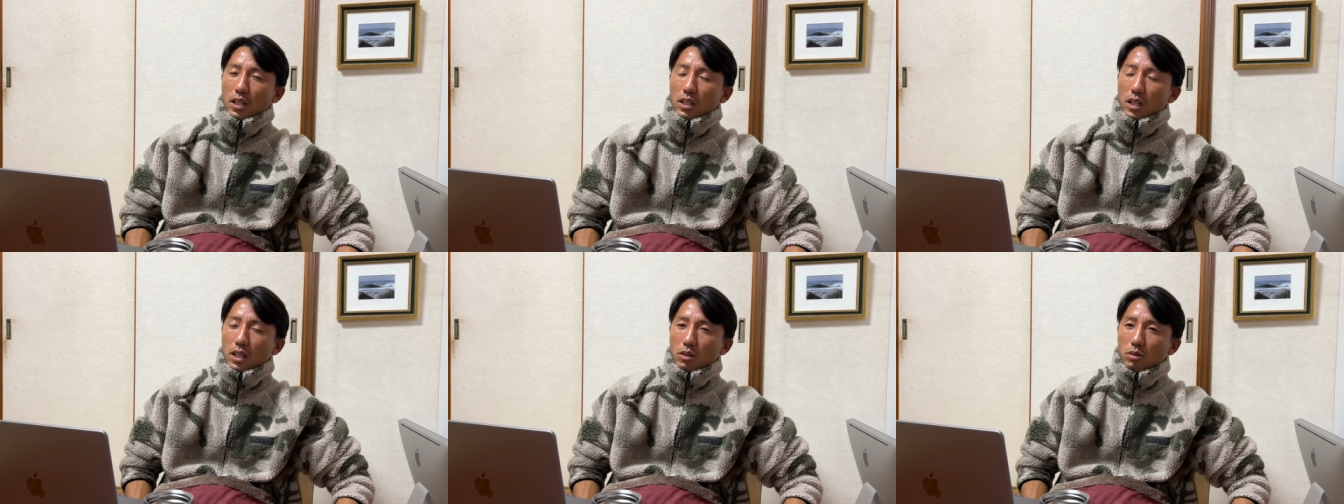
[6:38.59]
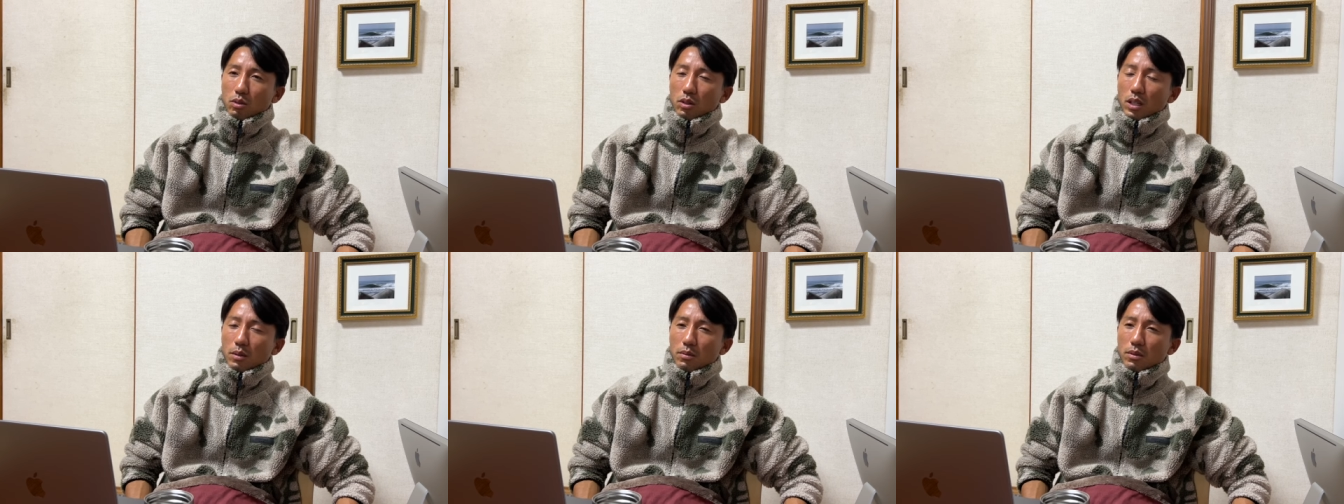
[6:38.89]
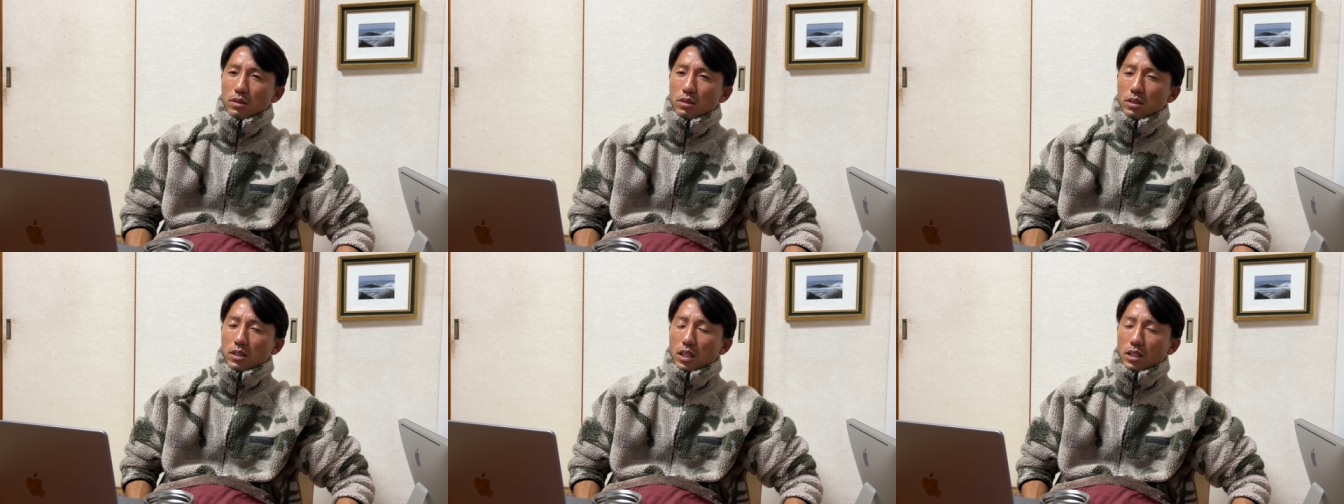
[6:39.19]
なんか
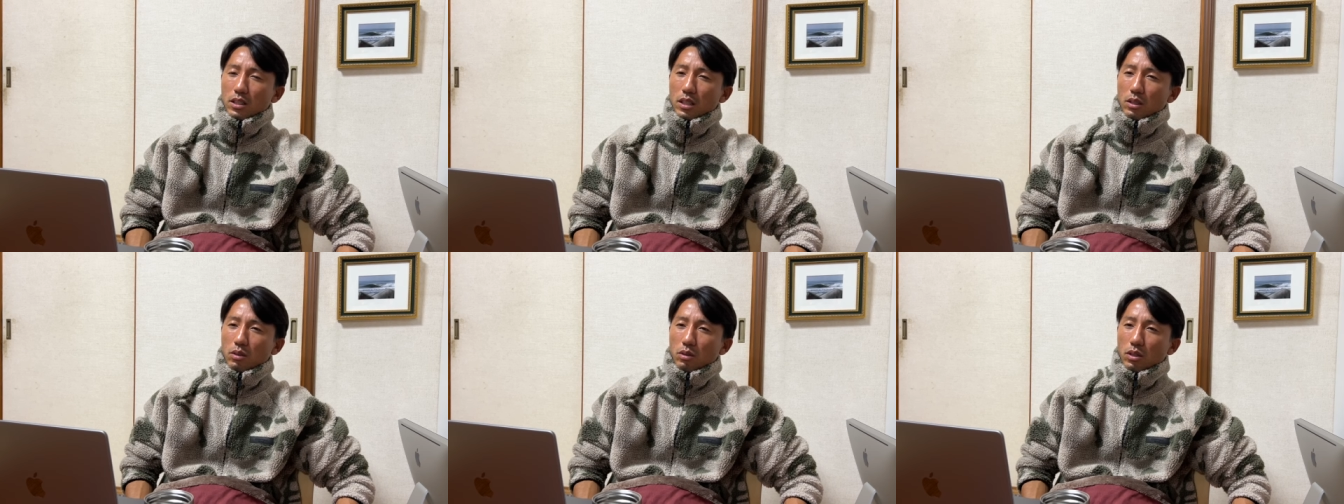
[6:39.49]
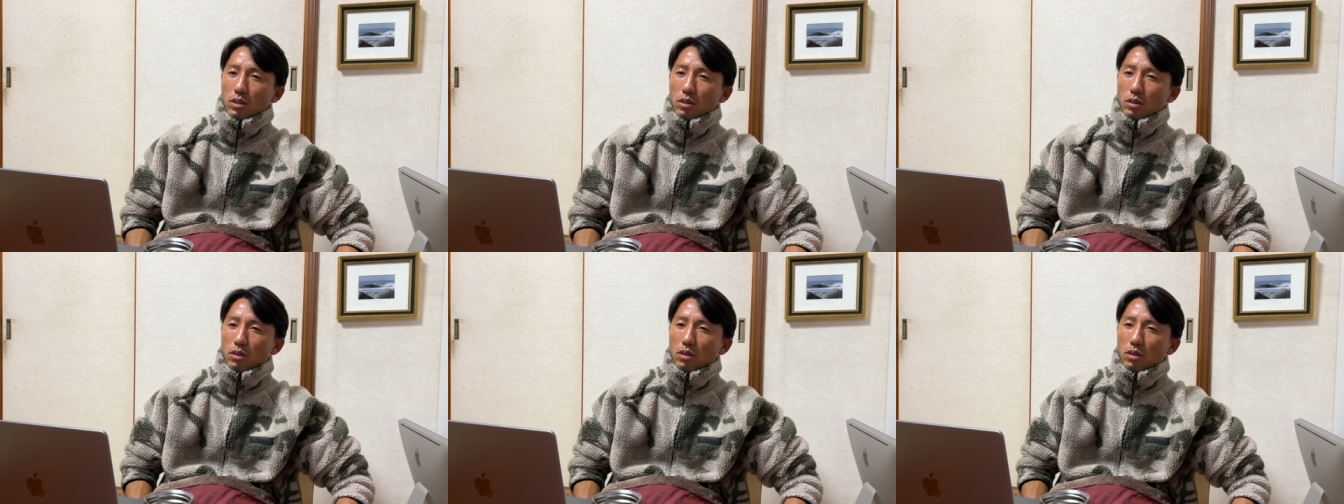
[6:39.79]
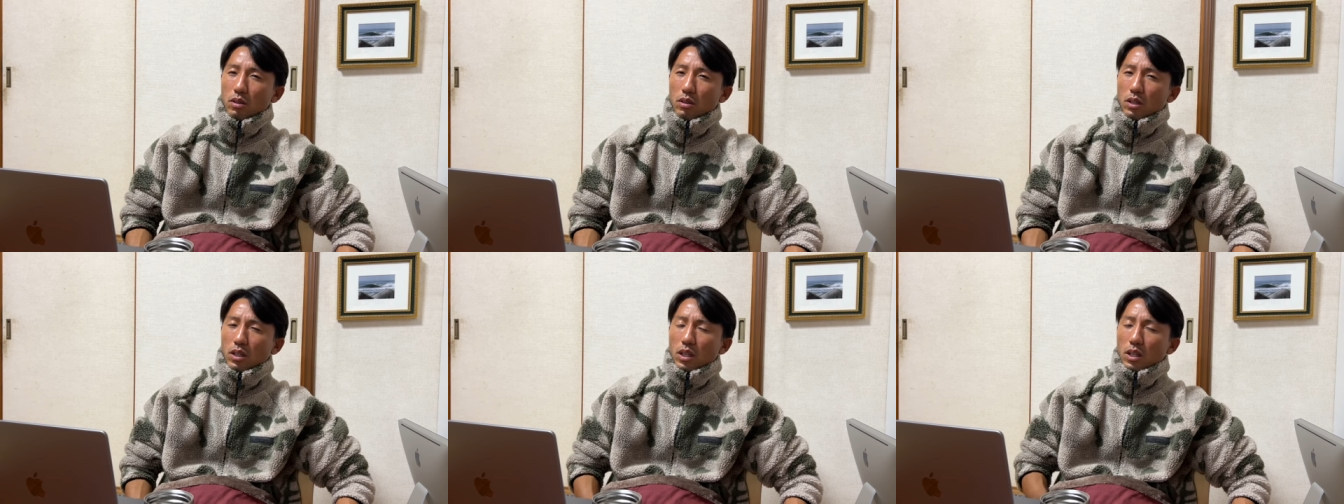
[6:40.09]
トラブルになった時
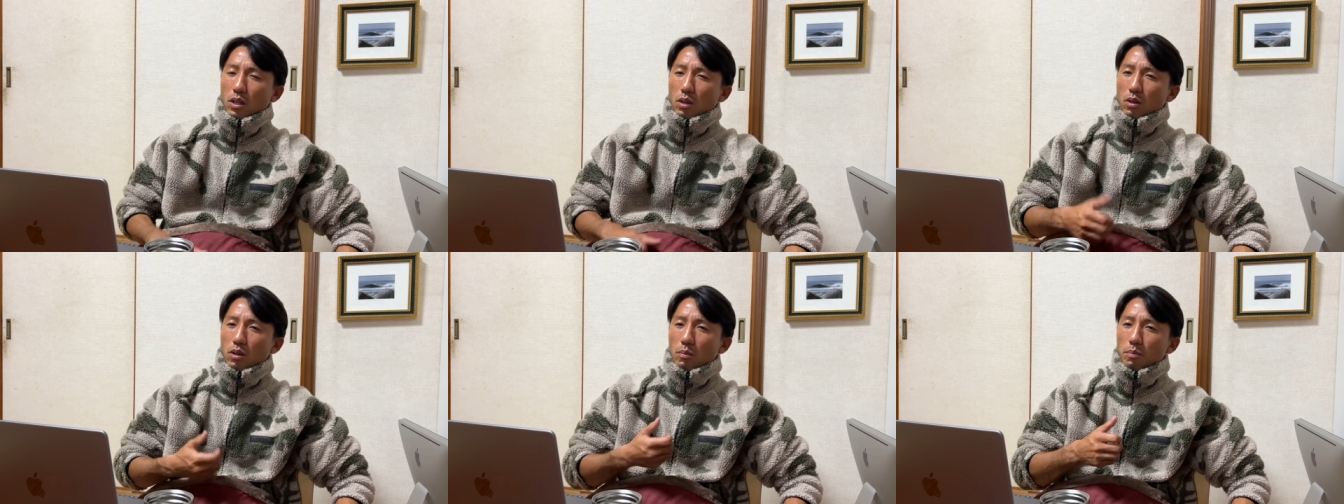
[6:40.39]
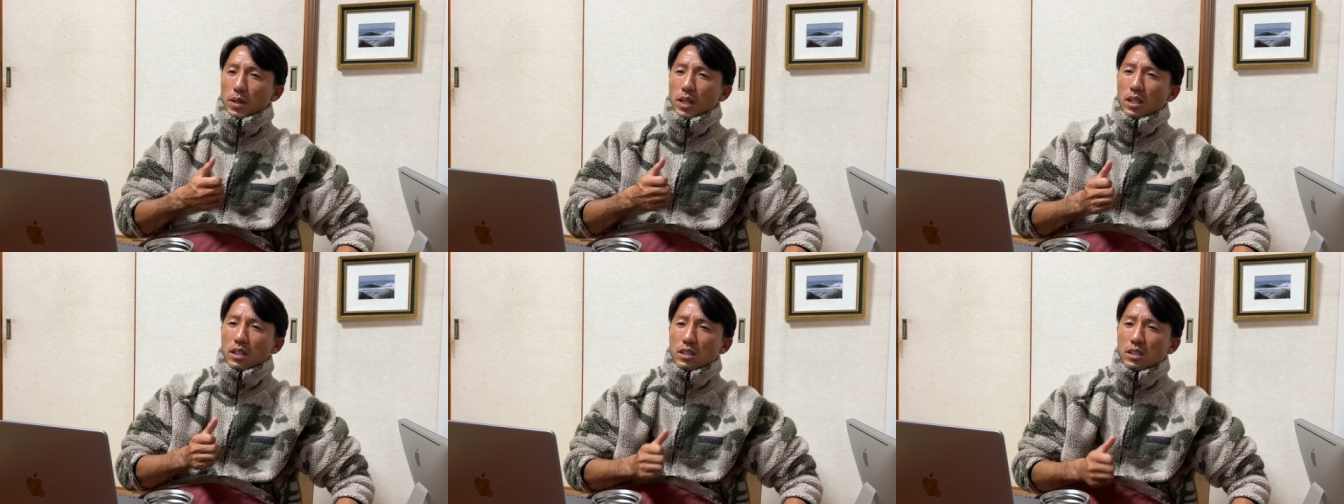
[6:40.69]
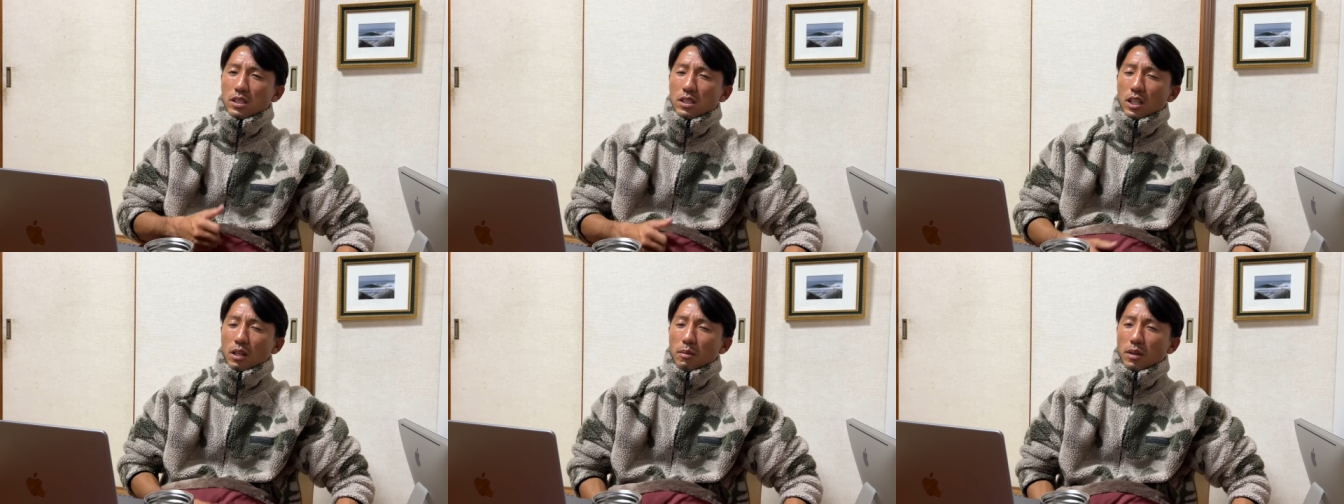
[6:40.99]
の、この
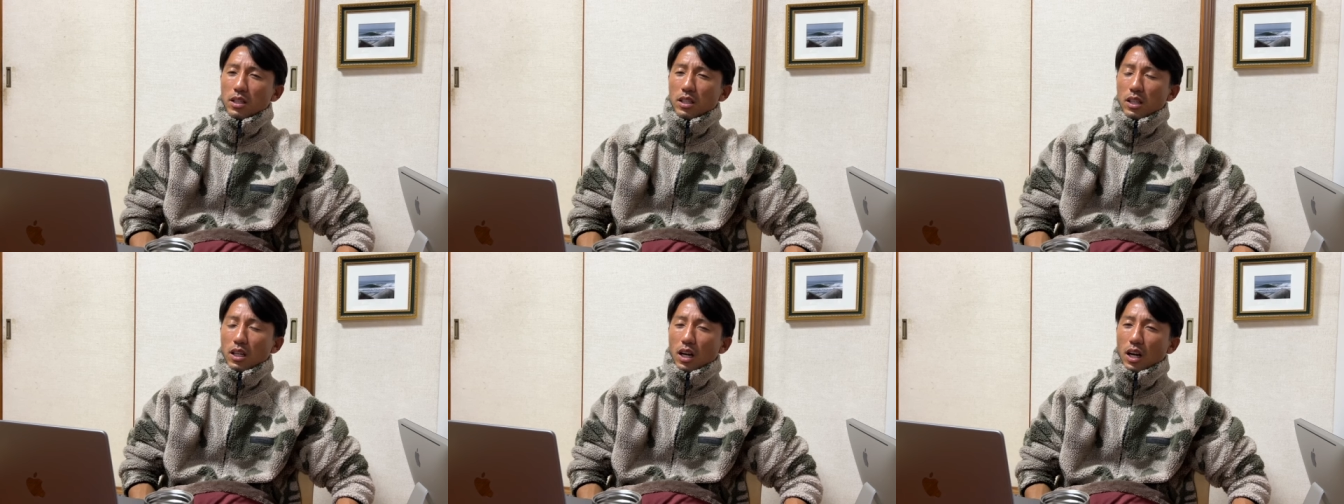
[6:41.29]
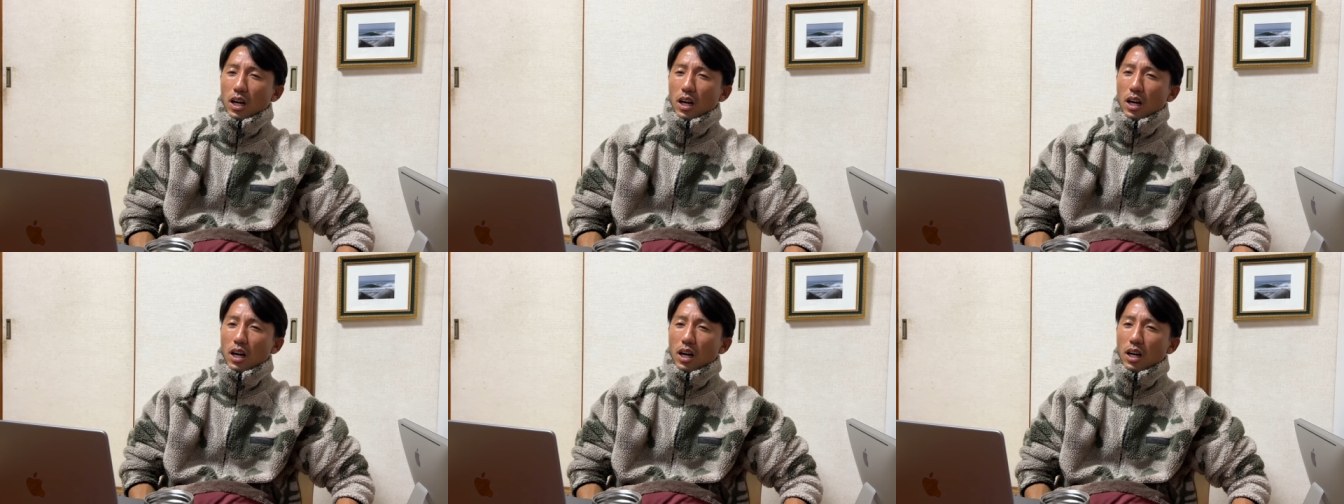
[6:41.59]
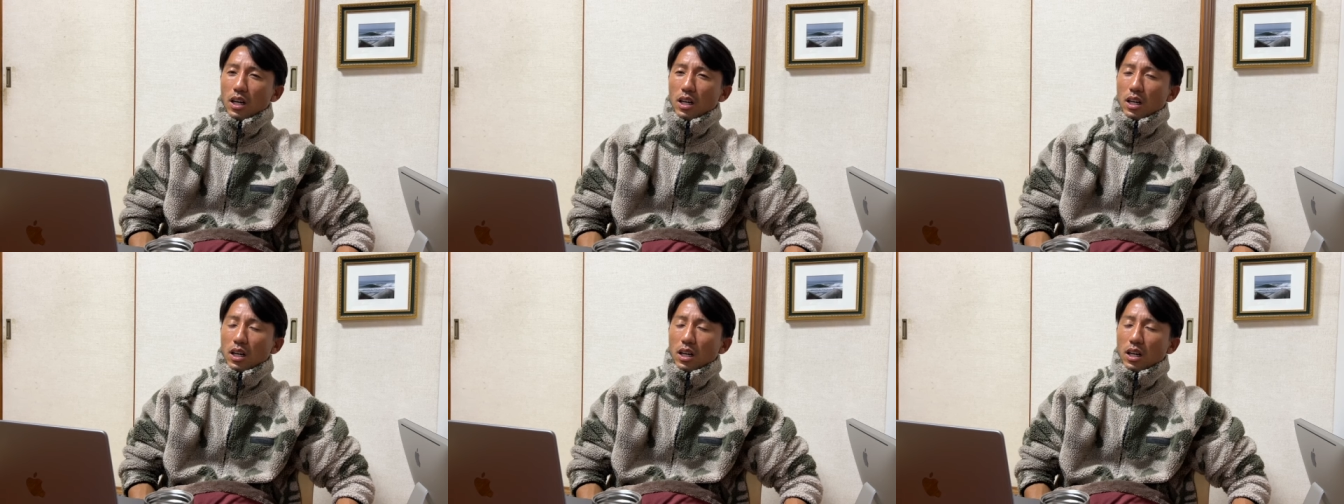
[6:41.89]
ペンチさばきが、